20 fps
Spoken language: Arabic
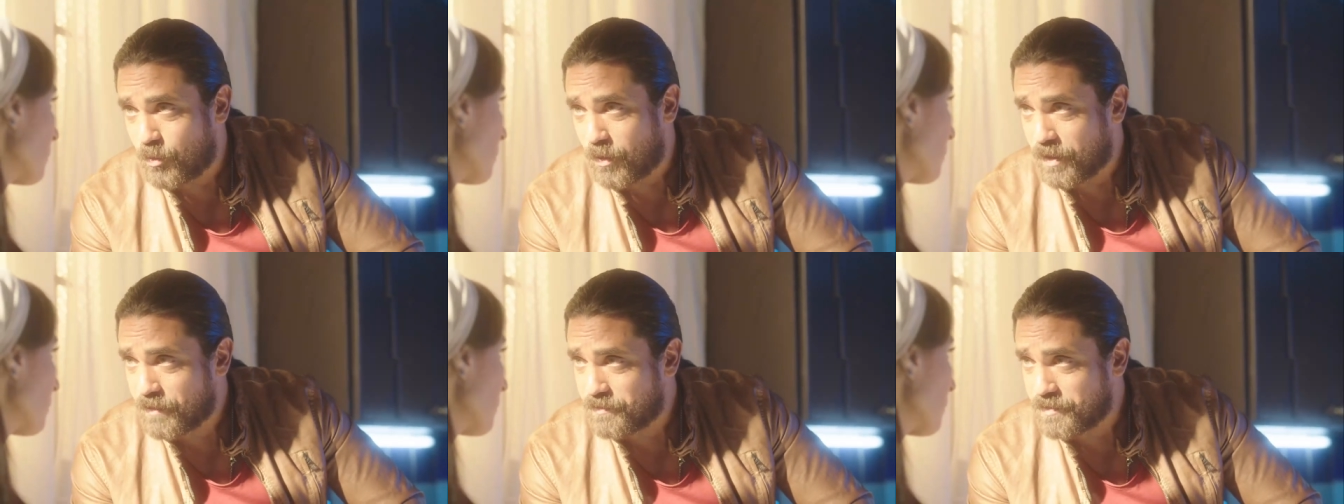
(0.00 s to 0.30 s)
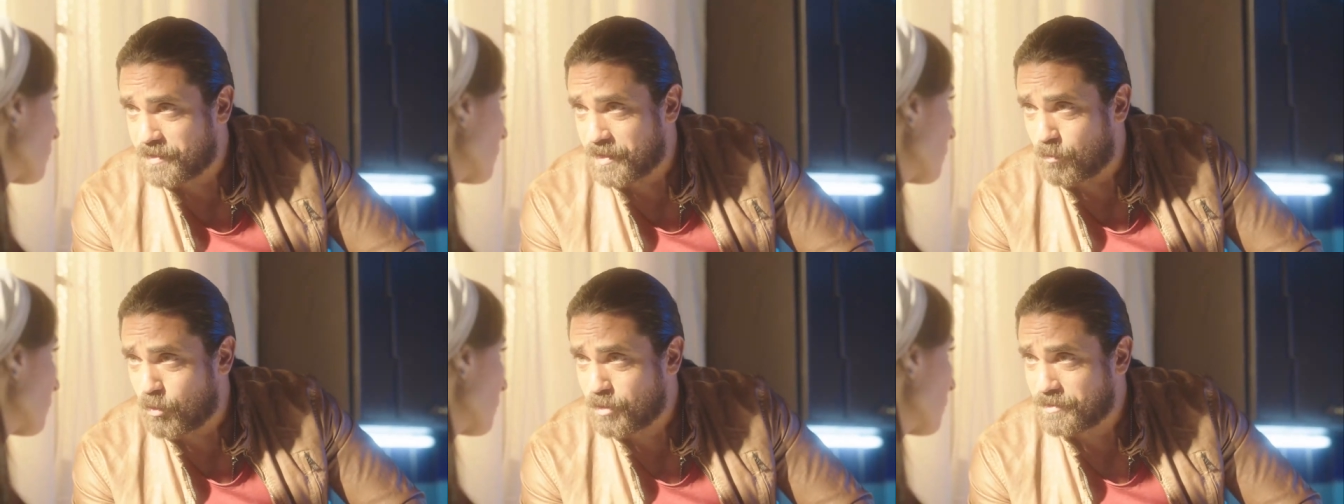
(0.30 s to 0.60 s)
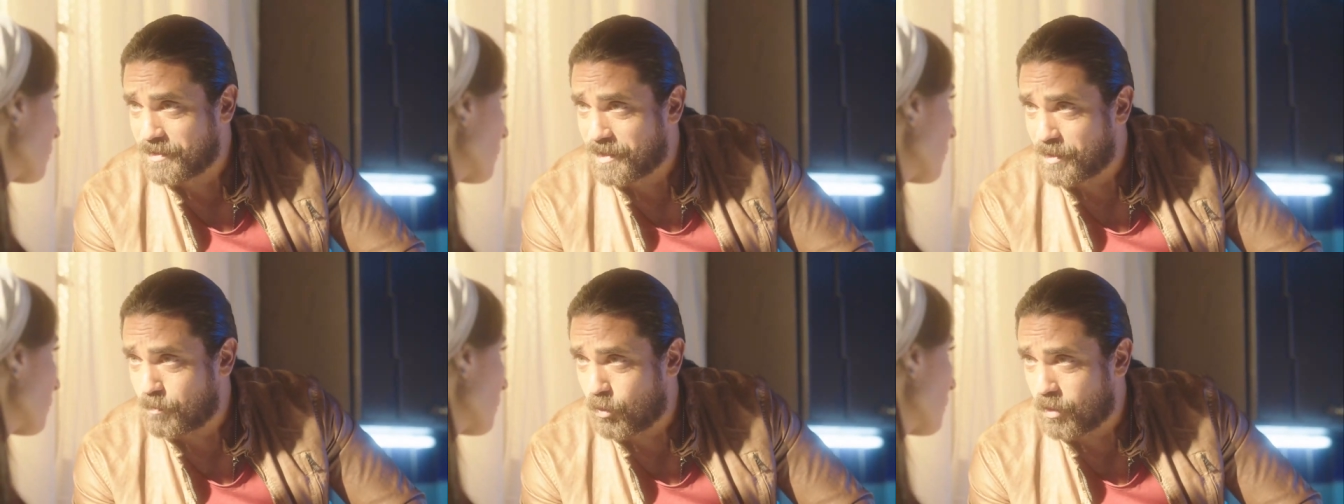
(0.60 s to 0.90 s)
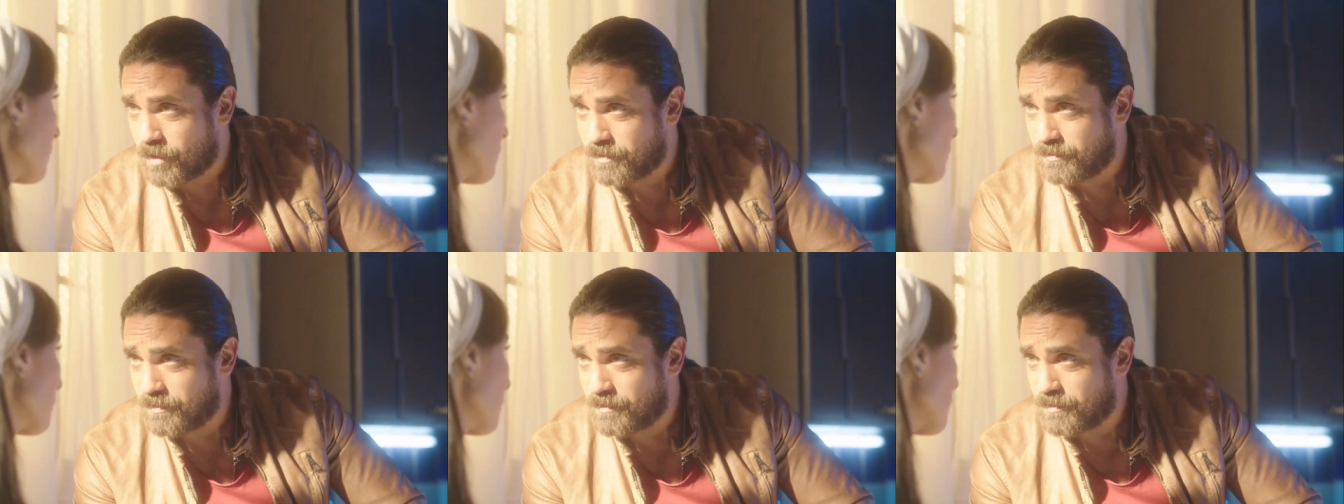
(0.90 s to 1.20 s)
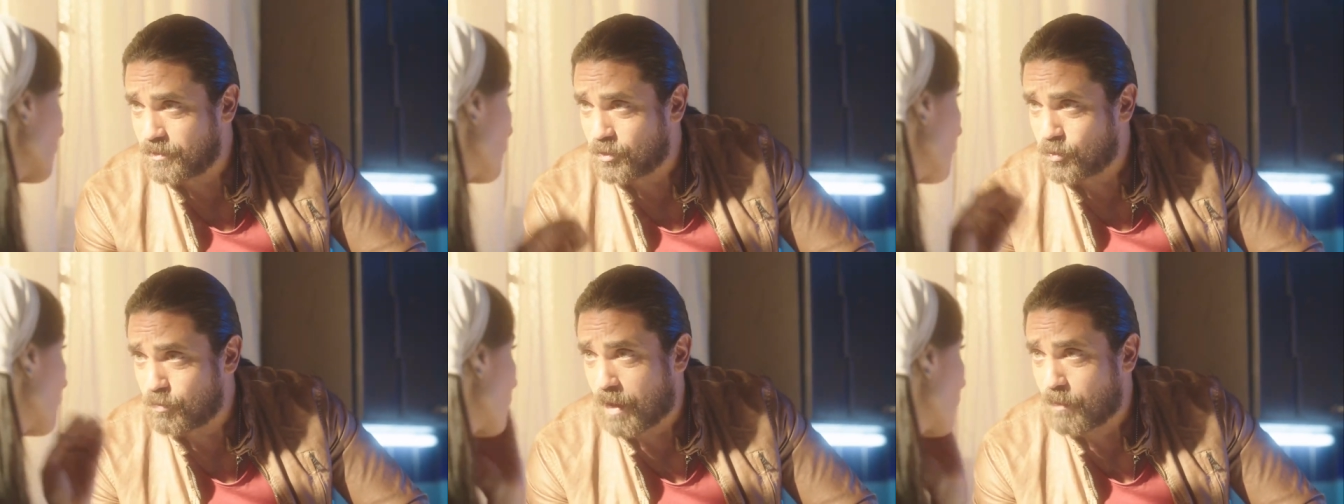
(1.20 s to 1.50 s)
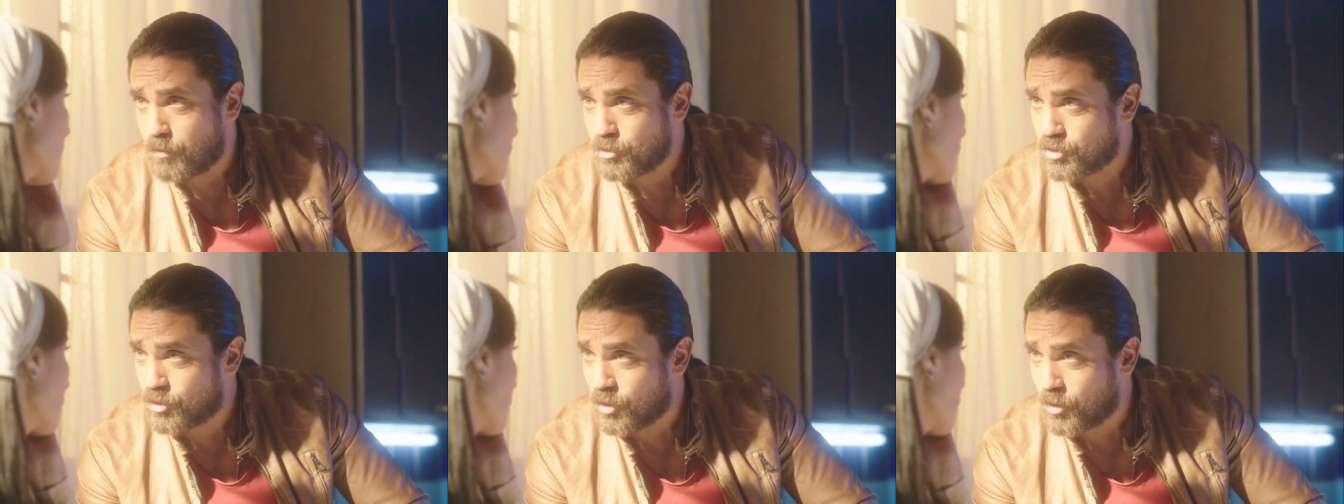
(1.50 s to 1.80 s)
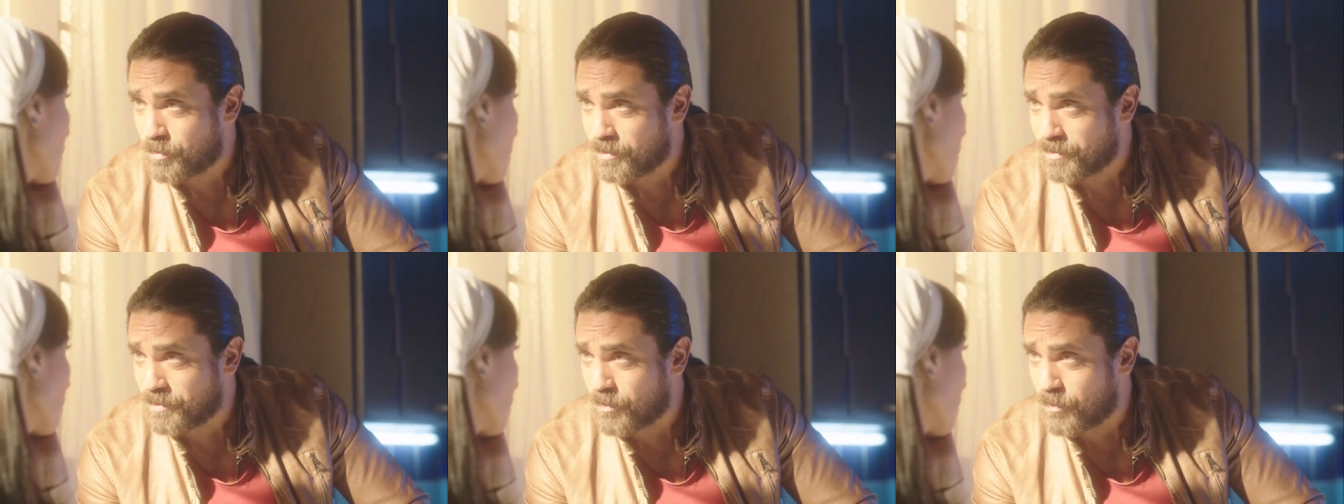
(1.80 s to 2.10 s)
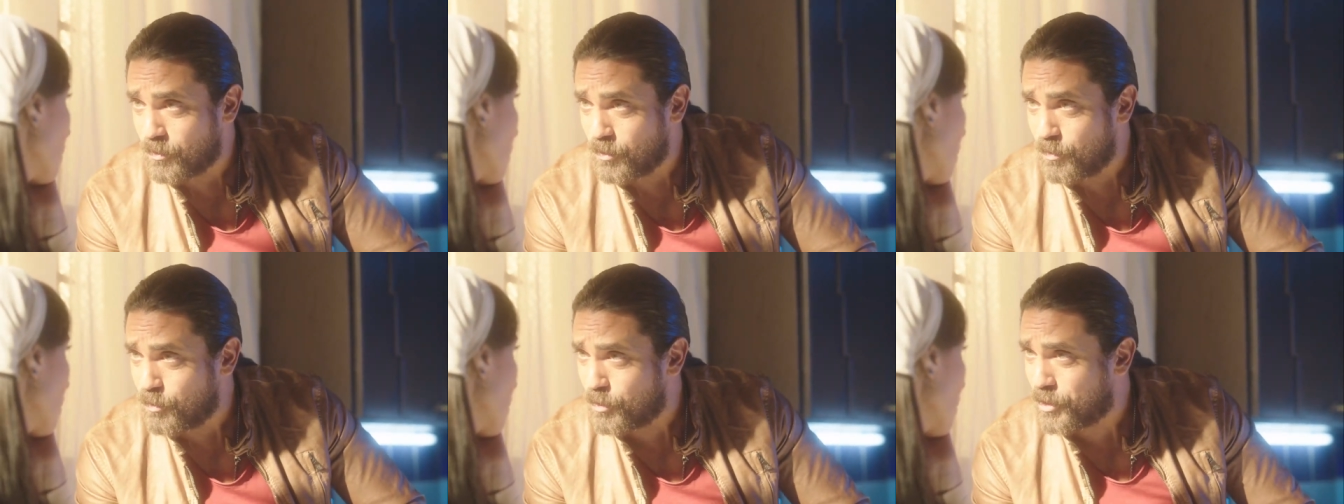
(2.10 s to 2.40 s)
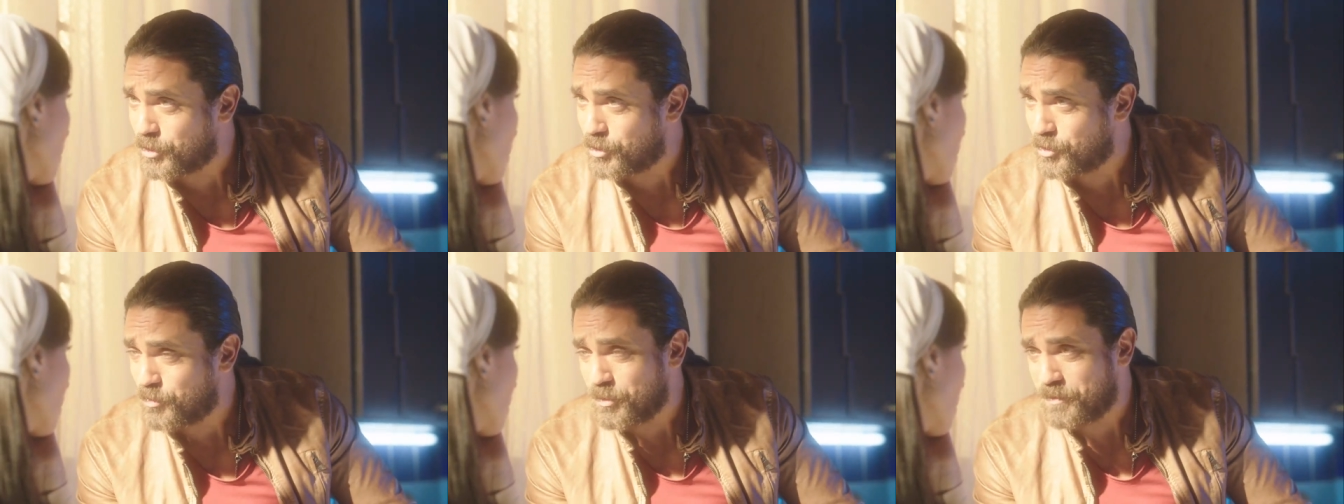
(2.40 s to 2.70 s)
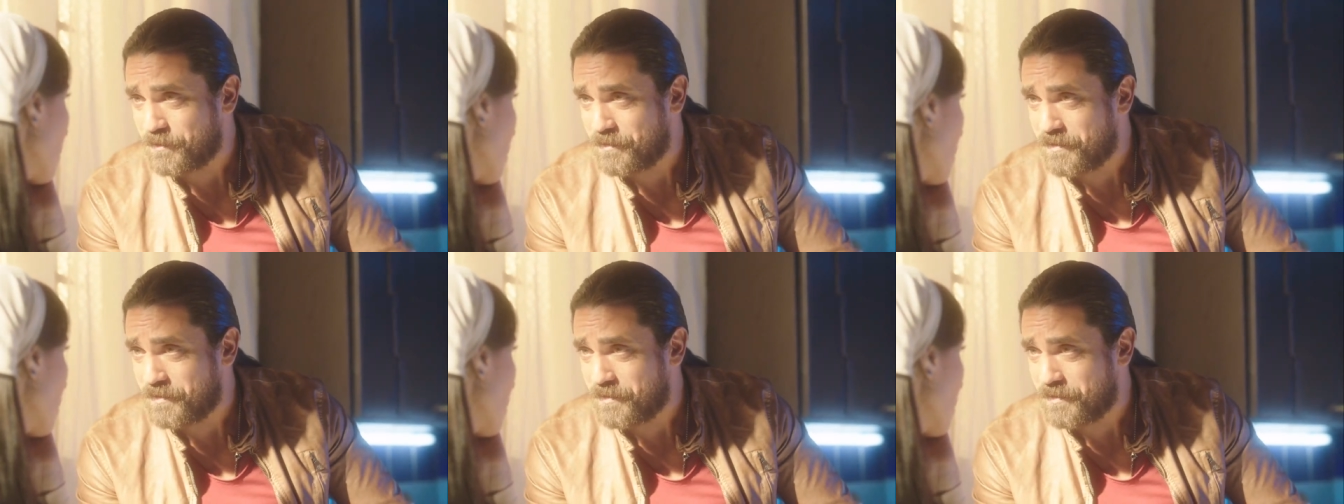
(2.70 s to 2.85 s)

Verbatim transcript: عرفت ان ابوها تاجر مخدرات ومحبوس العمر ده كله ممكن تموت